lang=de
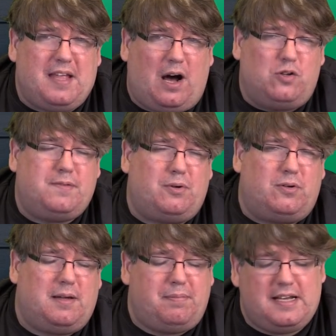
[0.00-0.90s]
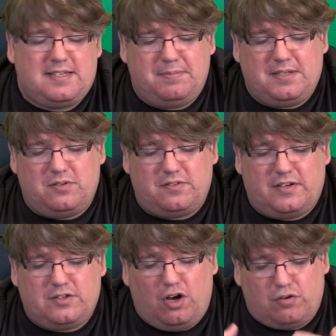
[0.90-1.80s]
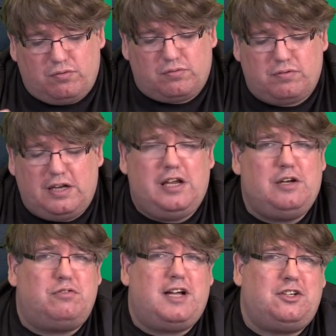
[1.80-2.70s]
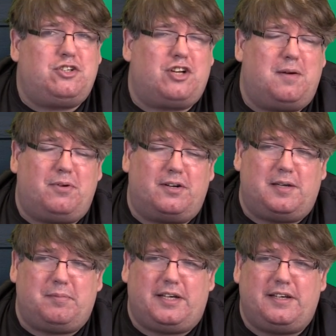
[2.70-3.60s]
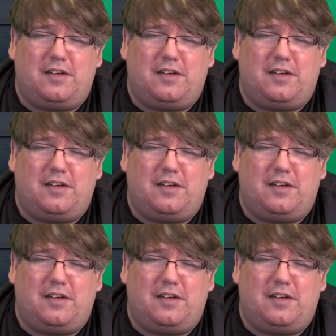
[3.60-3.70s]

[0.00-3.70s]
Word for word: Der Ausbruch der Pest, beziehungsweise ja, so das Introduction schreibt Borgnehm gegen.